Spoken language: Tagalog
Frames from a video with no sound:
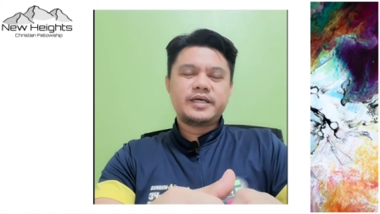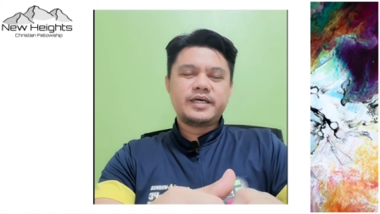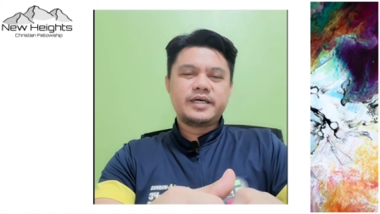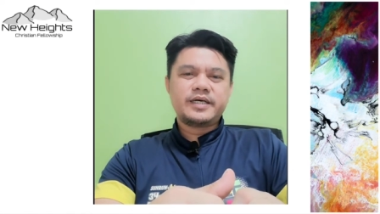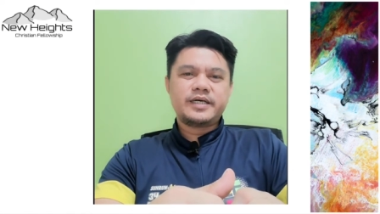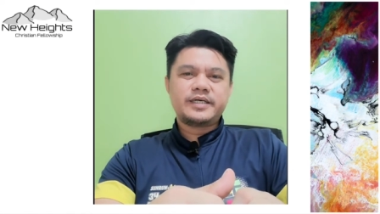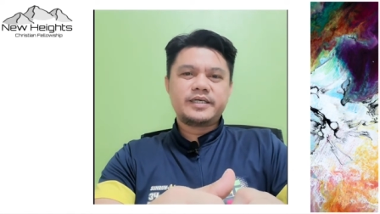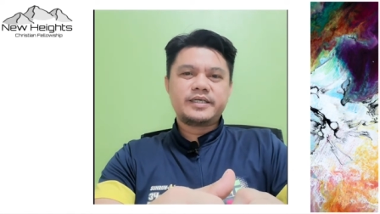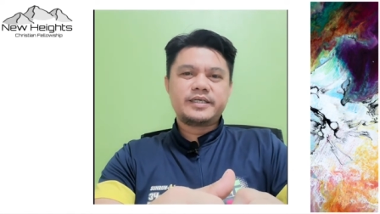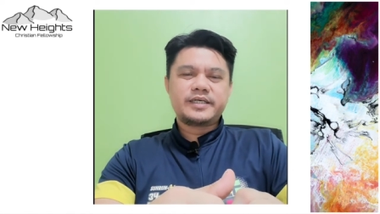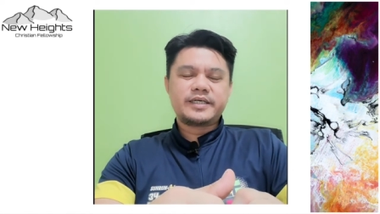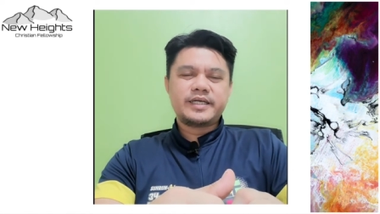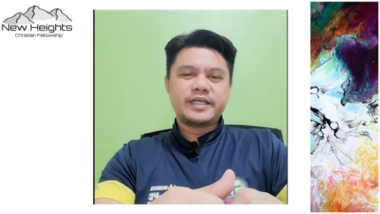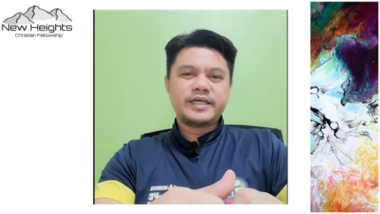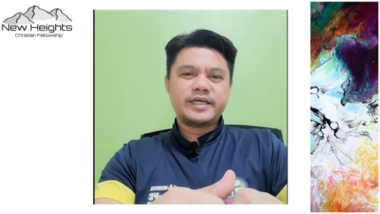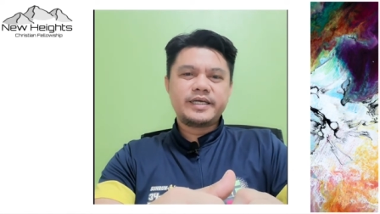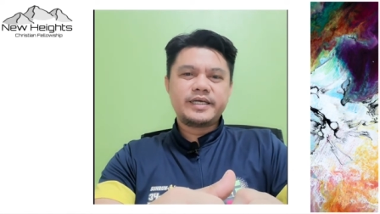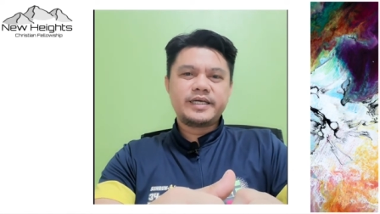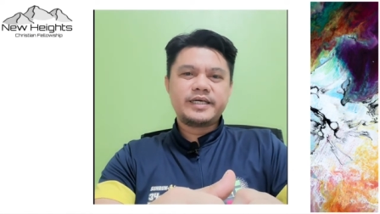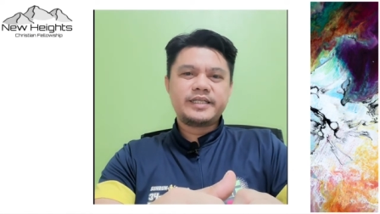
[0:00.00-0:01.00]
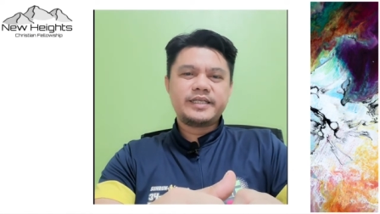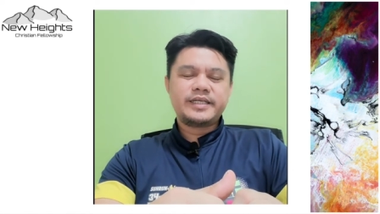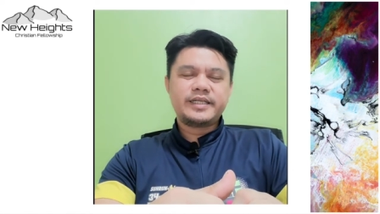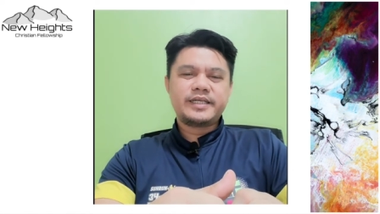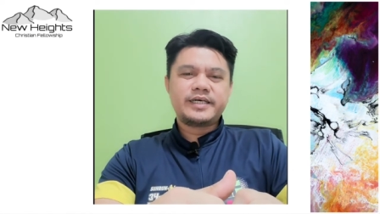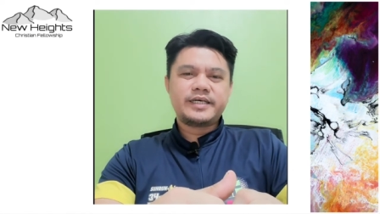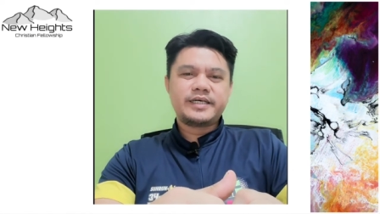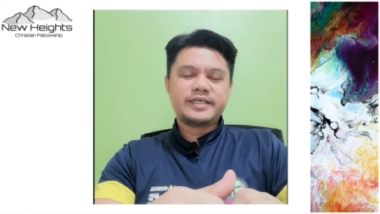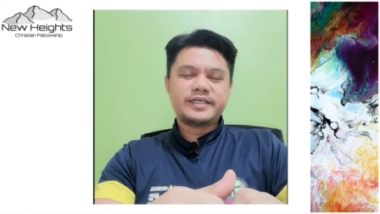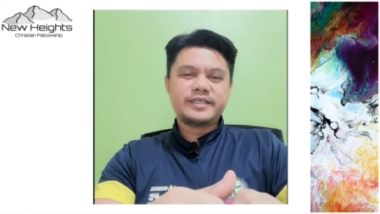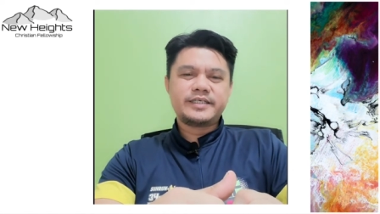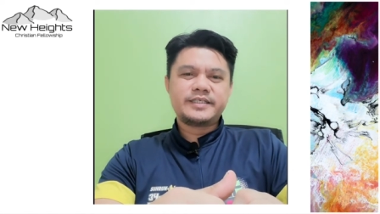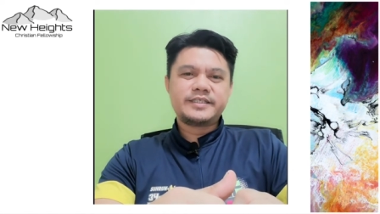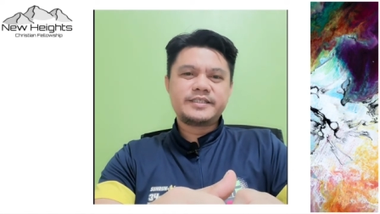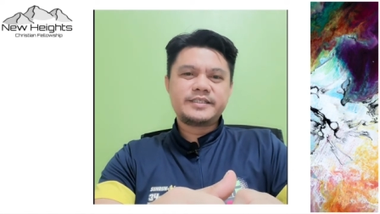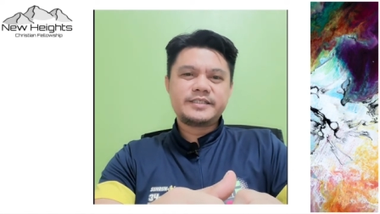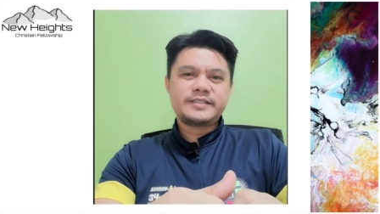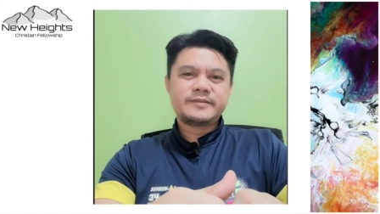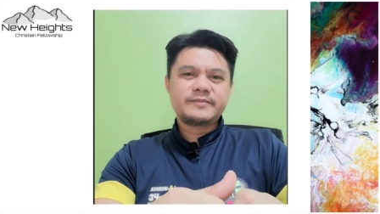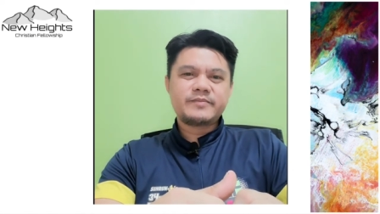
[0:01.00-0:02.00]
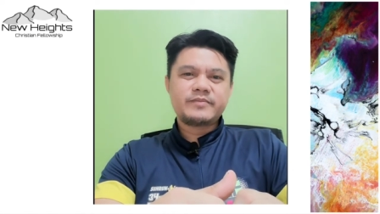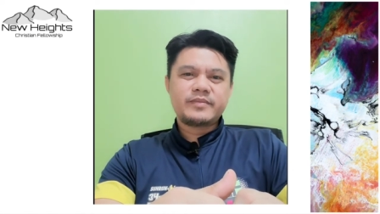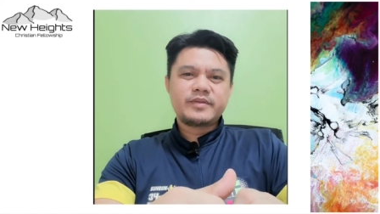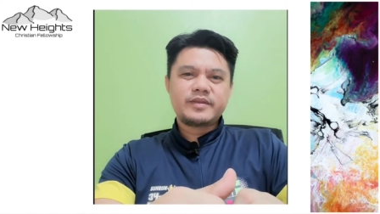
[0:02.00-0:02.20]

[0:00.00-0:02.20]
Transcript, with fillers: Ang kalahian nila is